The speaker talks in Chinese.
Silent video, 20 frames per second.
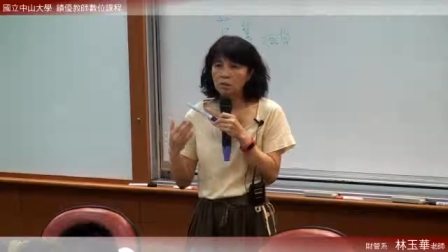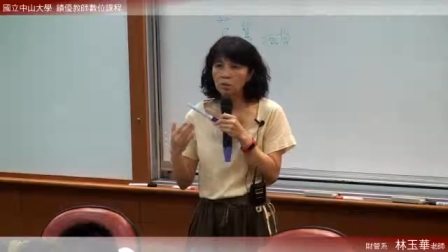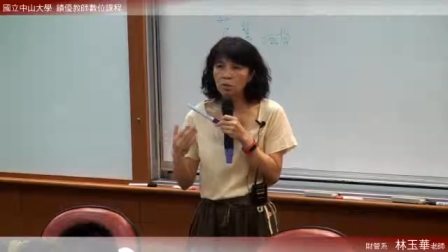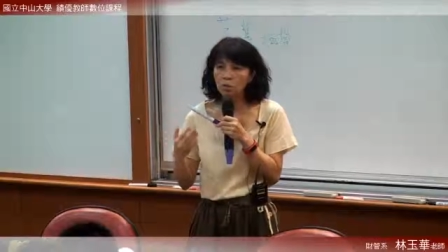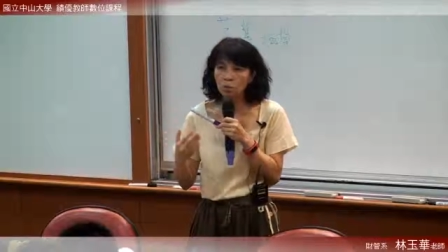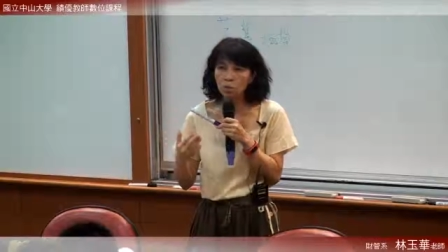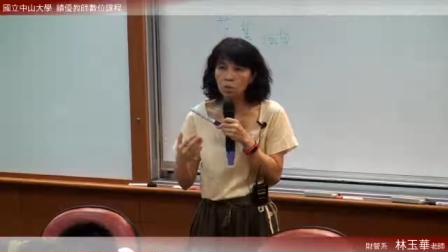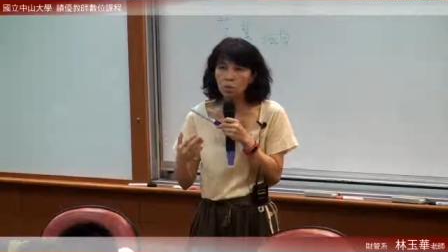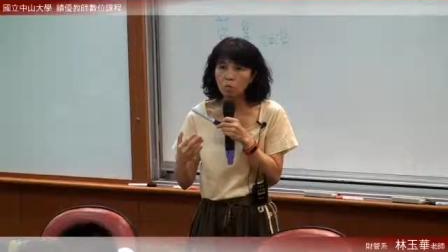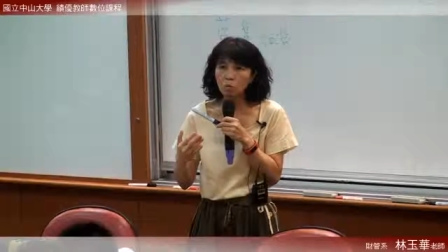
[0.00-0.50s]

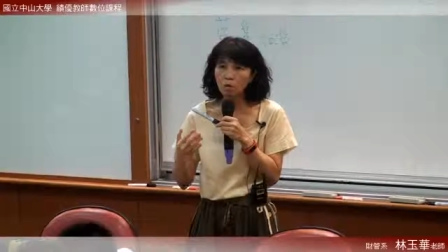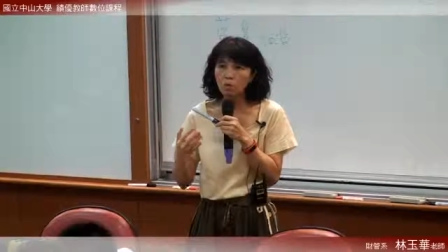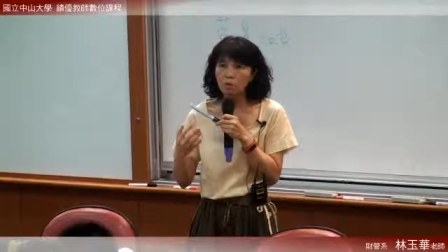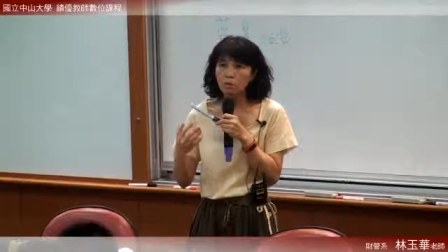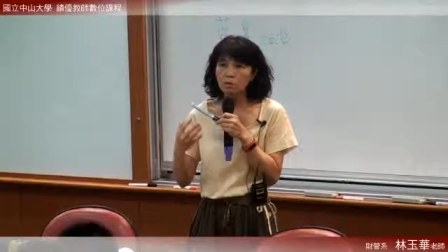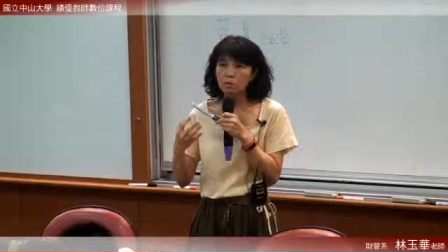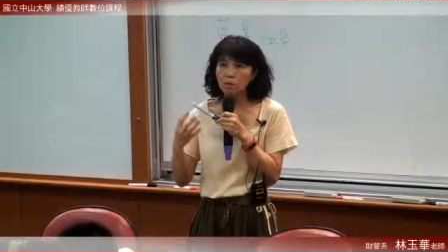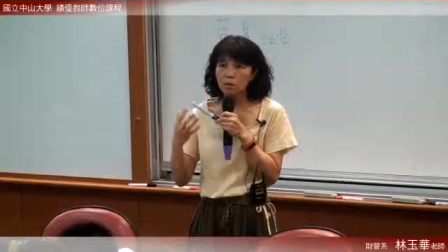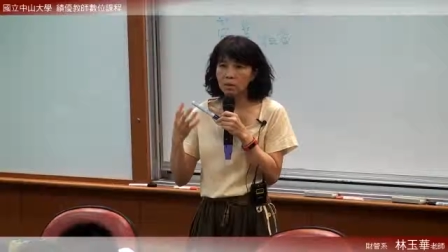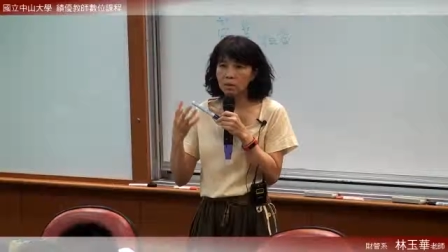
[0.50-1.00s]
如果
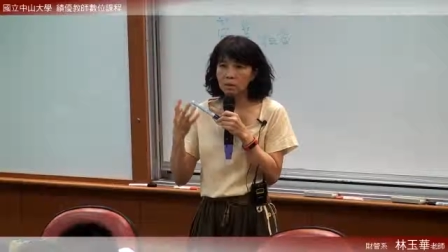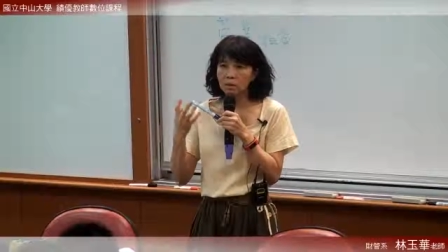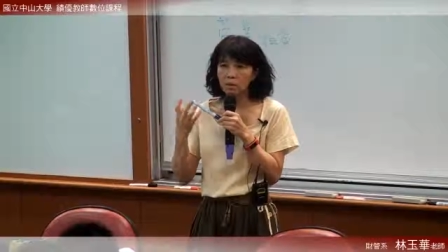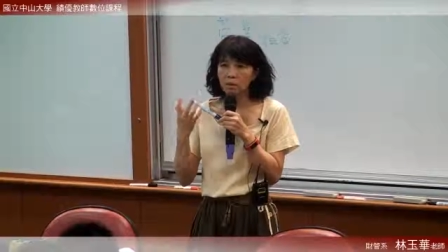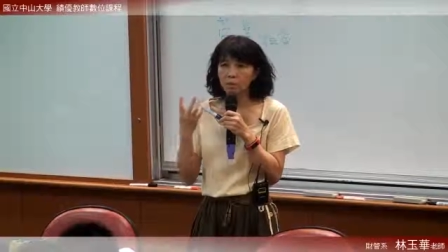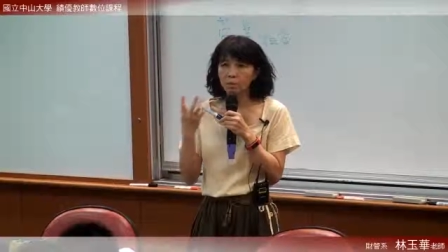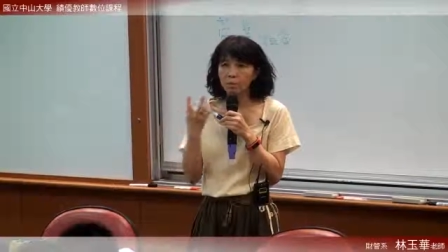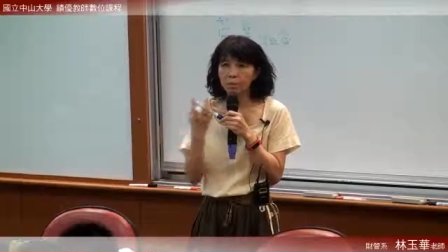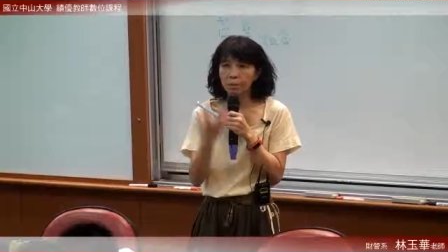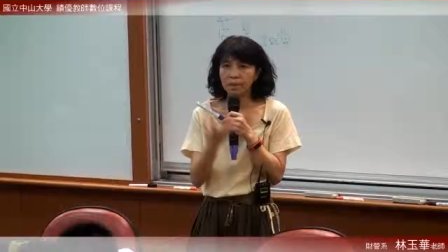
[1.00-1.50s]
你
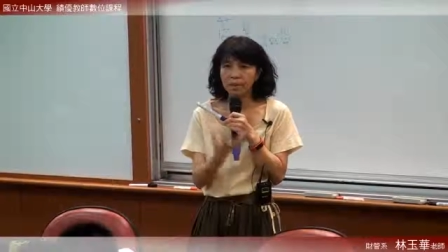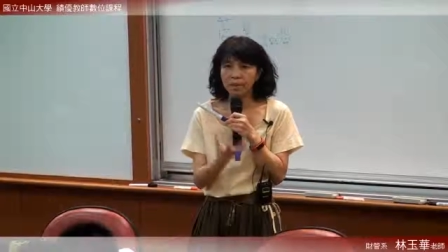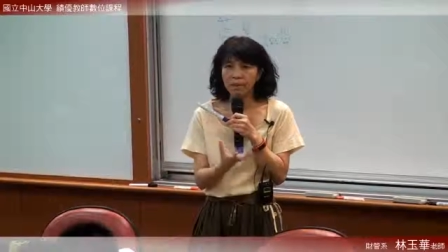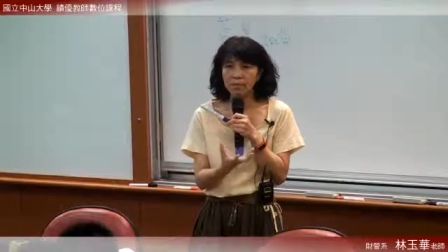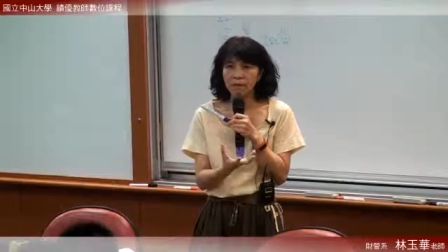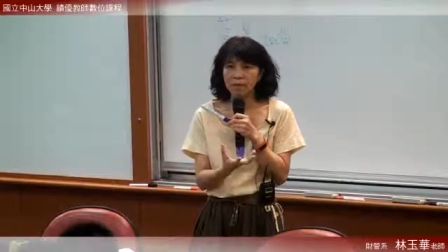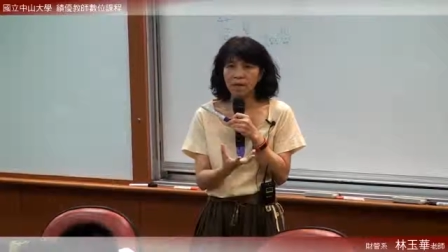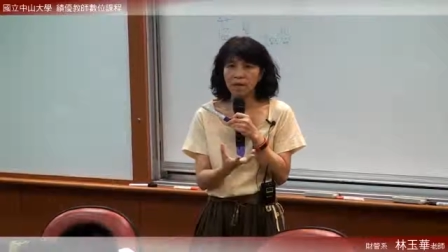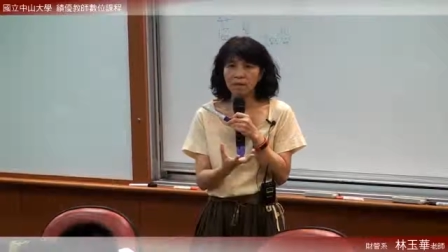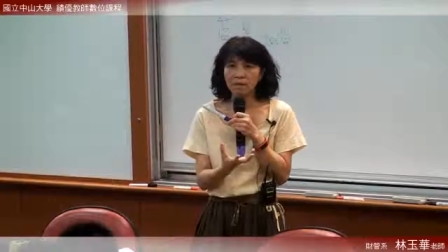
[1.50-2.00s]
有比
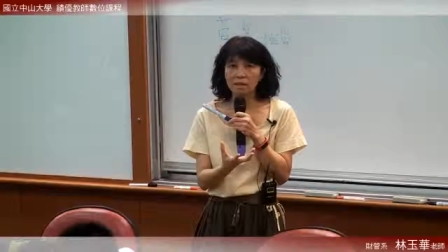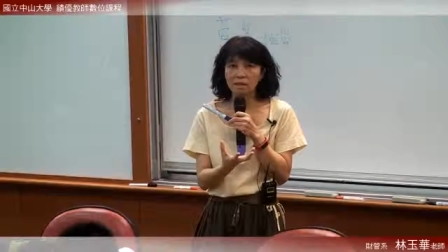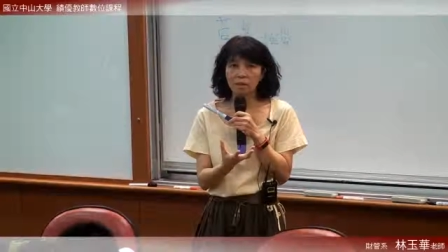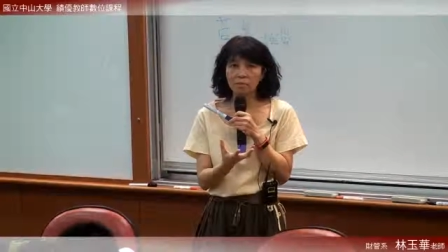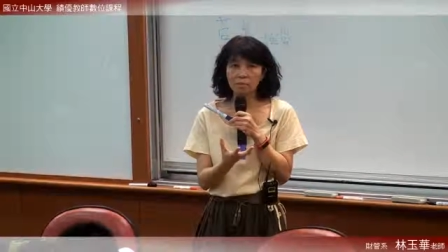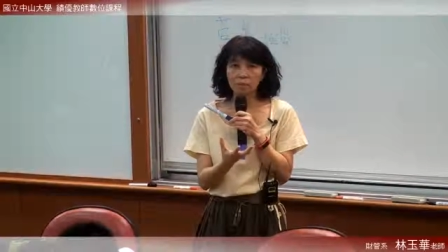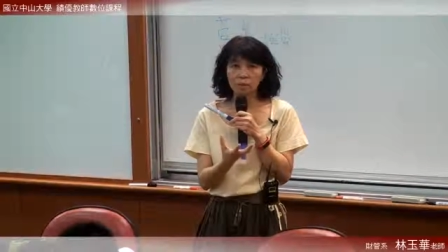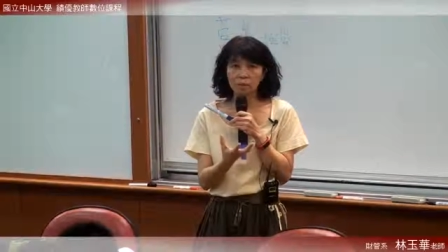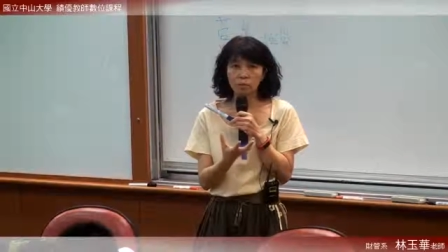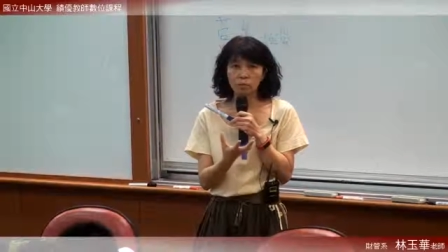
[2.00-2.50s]
较大的一
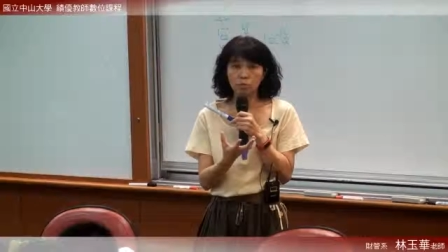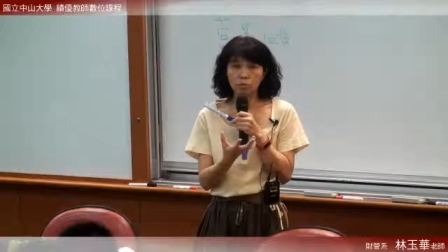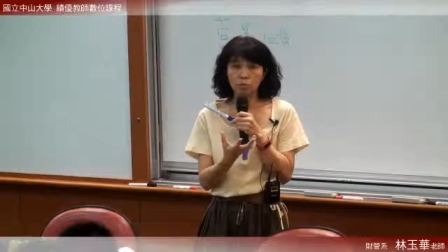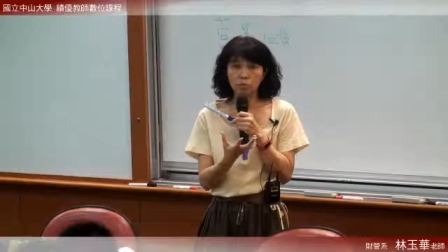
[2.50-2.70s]
笔